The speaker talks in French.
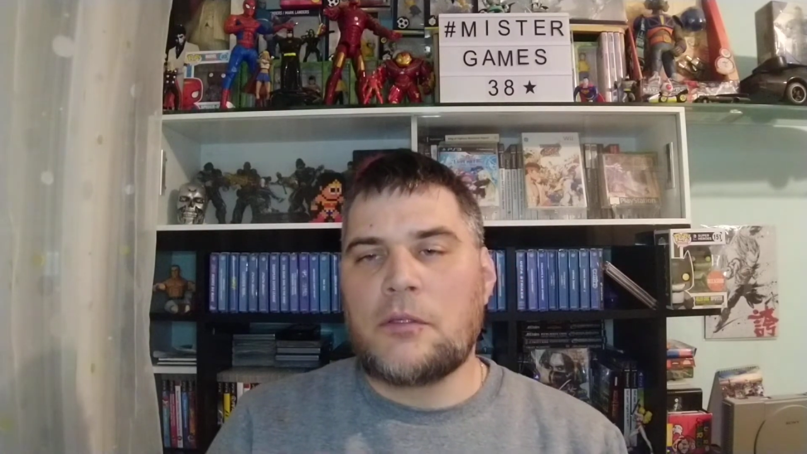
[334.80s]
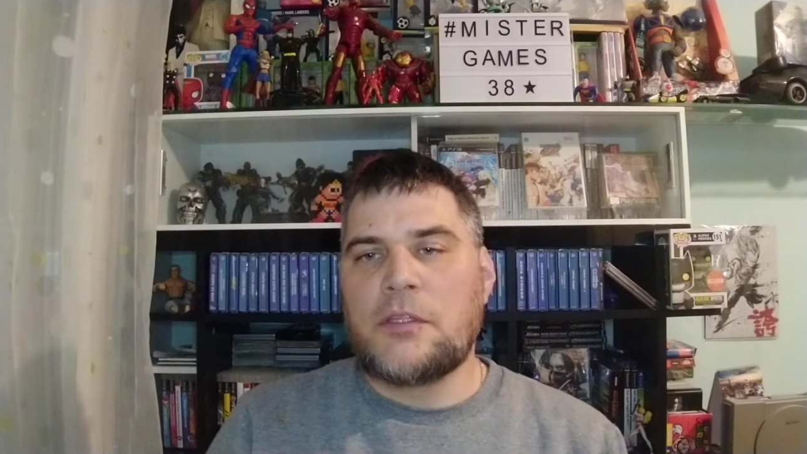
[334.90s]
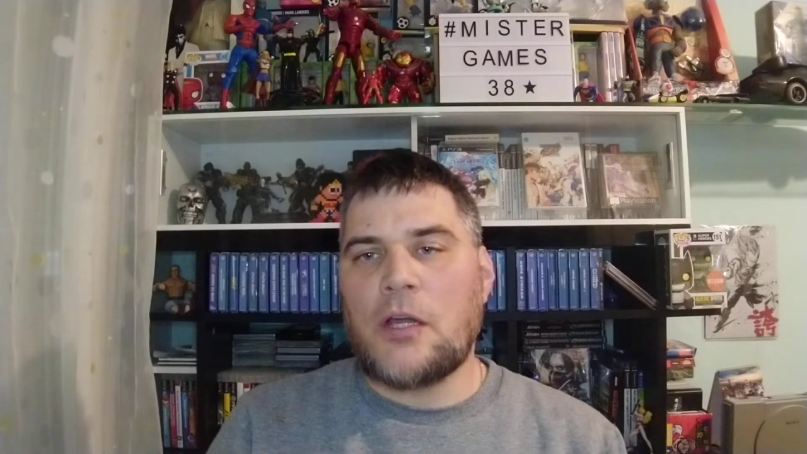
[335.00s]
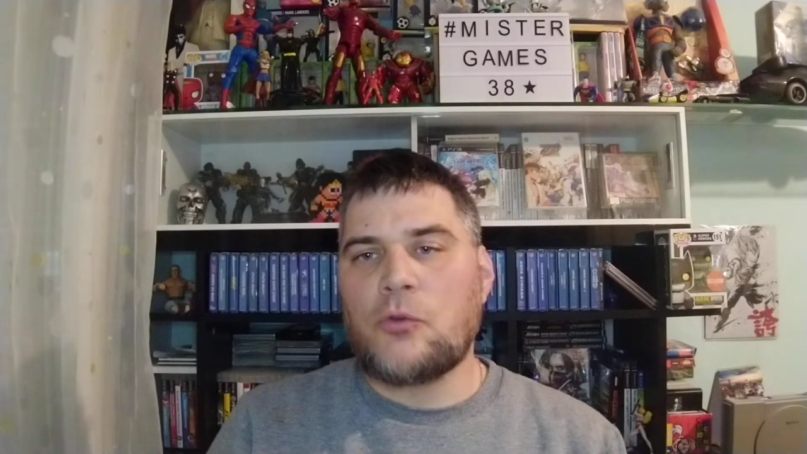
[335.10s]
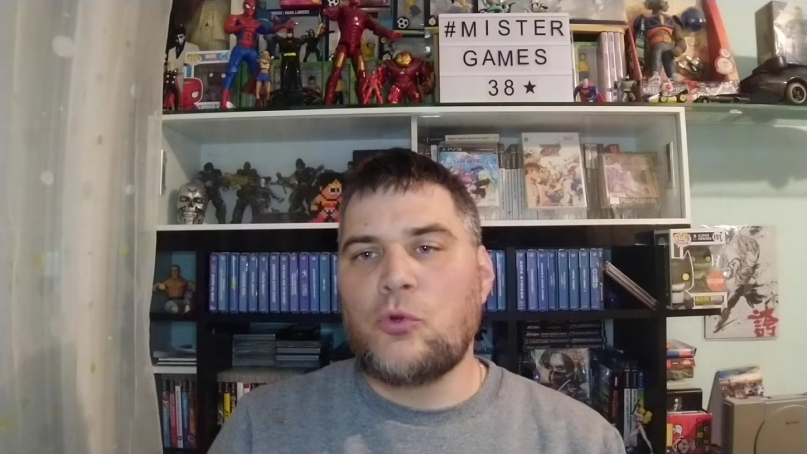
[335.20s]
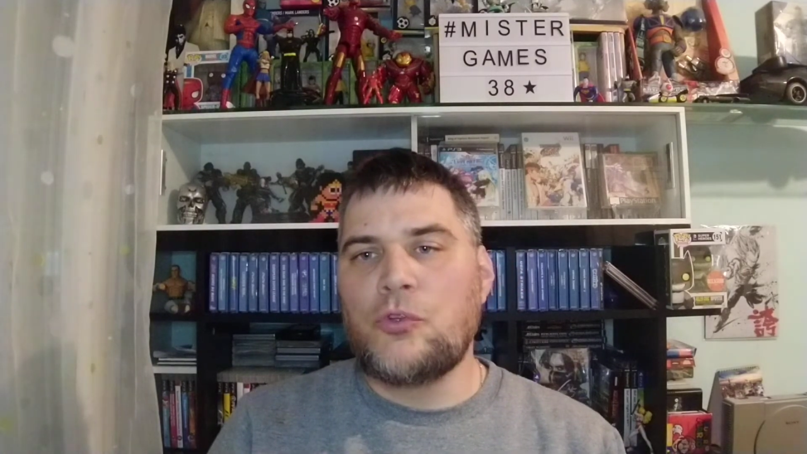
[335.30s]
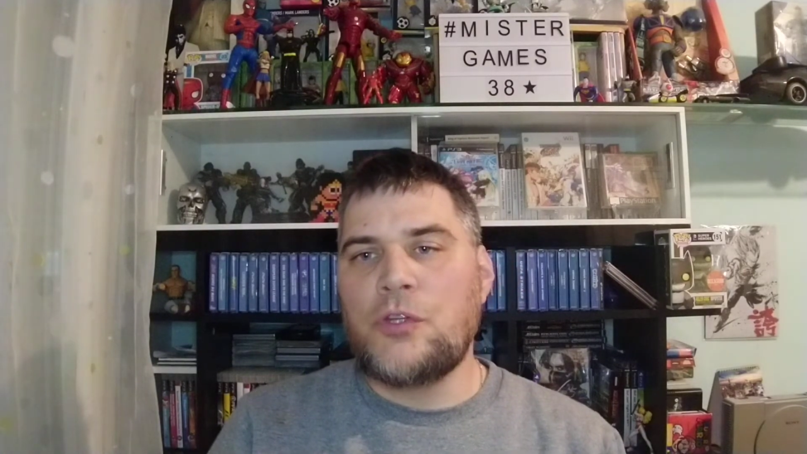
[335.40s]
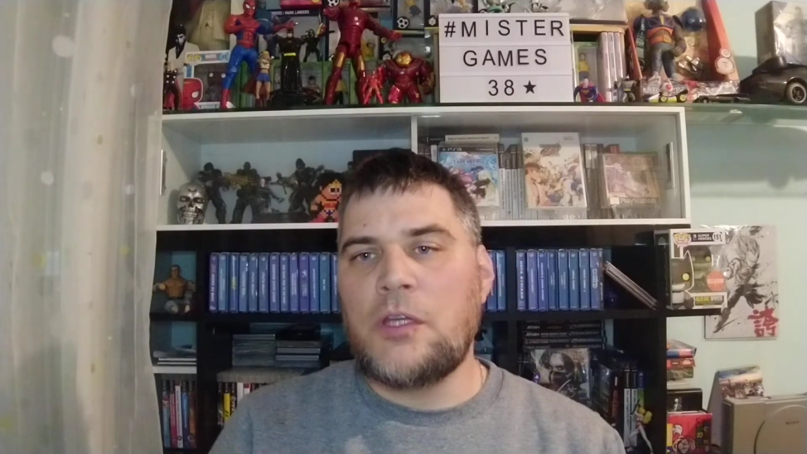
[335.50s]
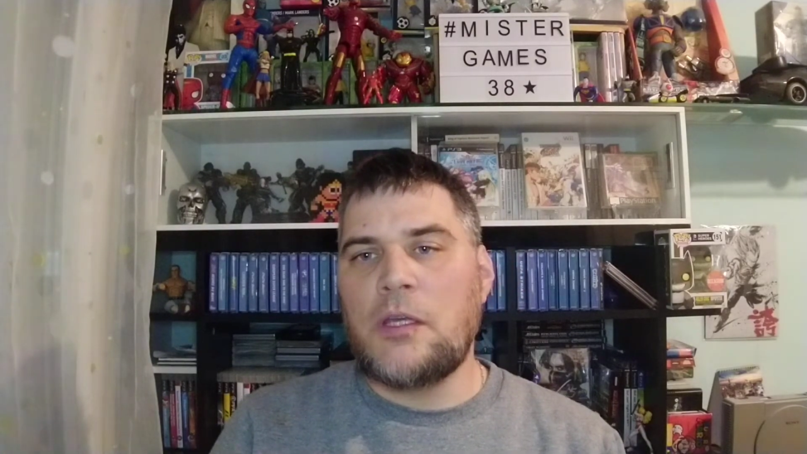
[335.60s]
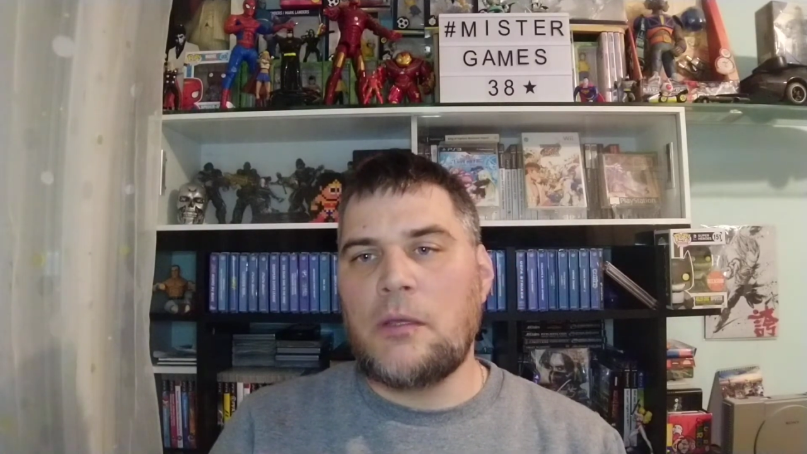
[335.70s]

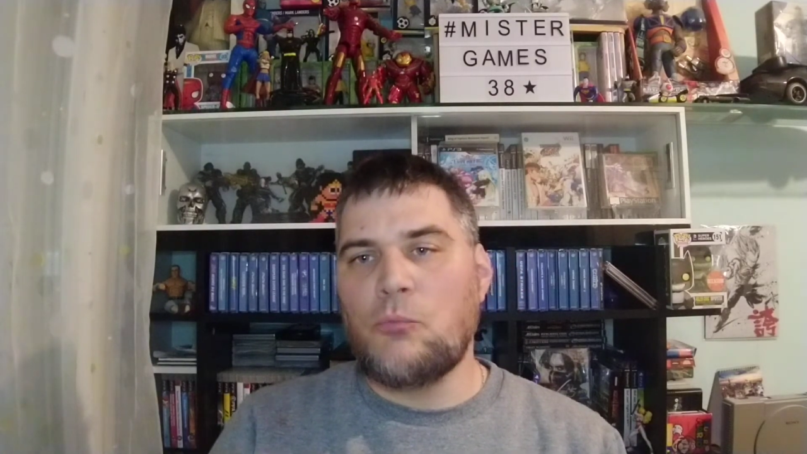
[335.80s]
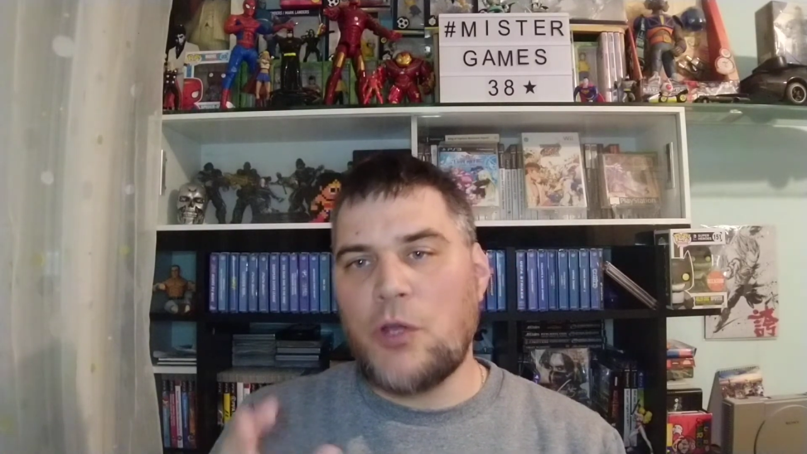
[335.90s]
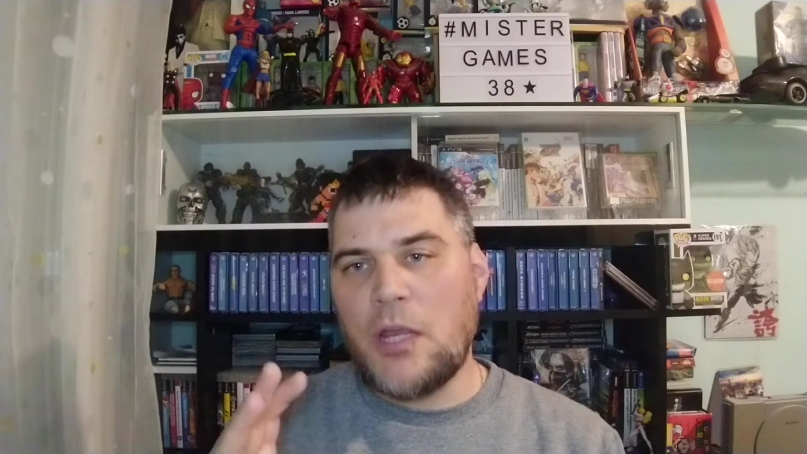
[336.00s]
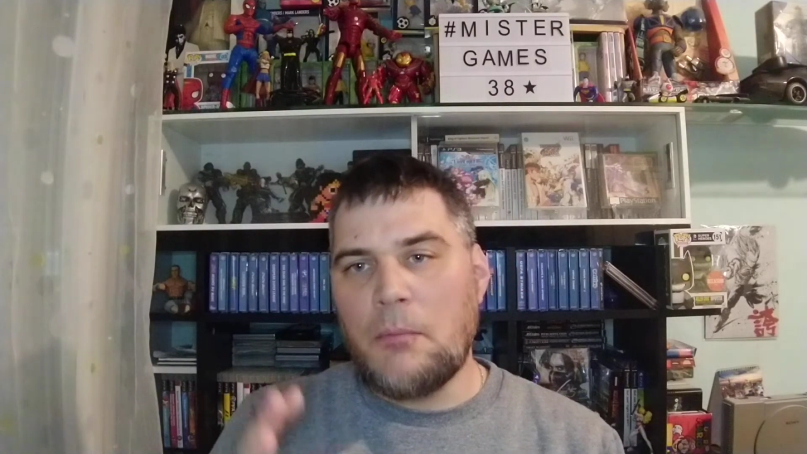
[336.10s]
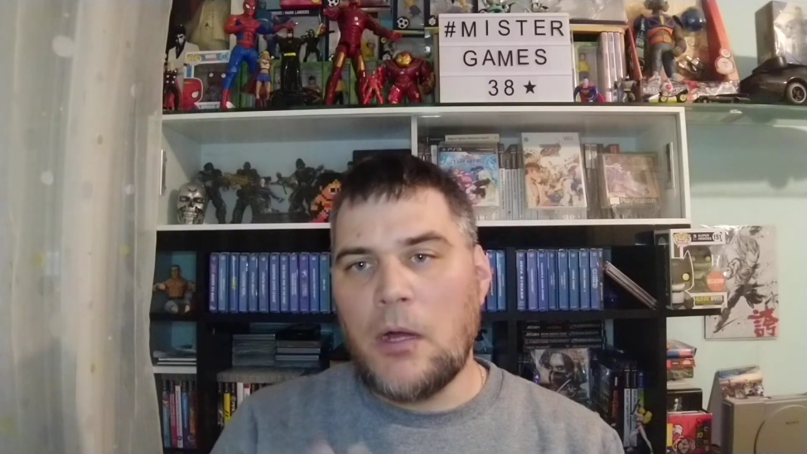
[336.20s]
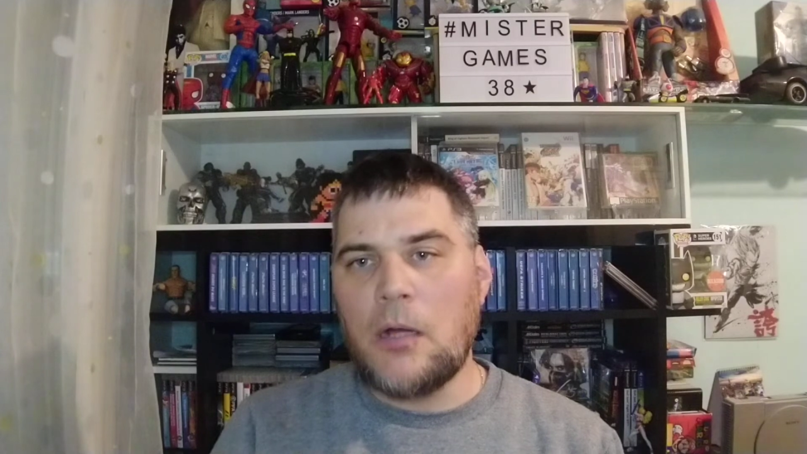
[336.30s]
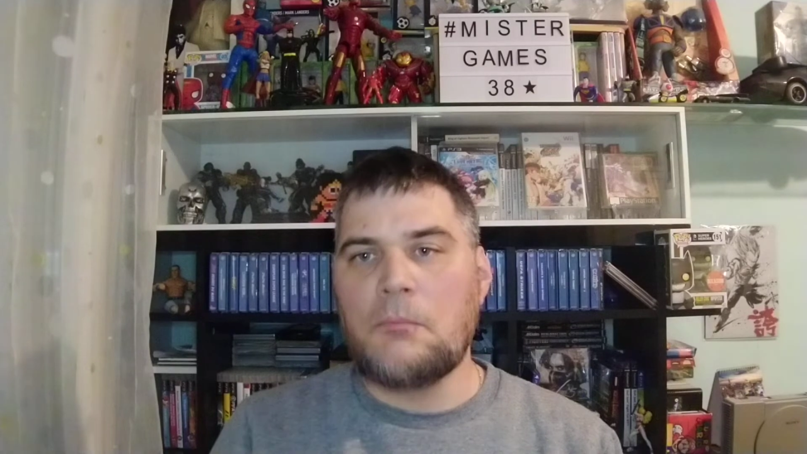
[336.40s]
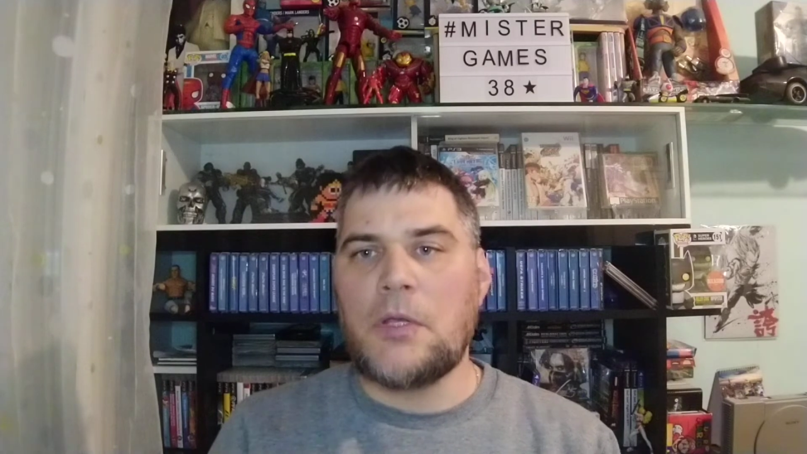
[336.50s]
cartonné moyennement,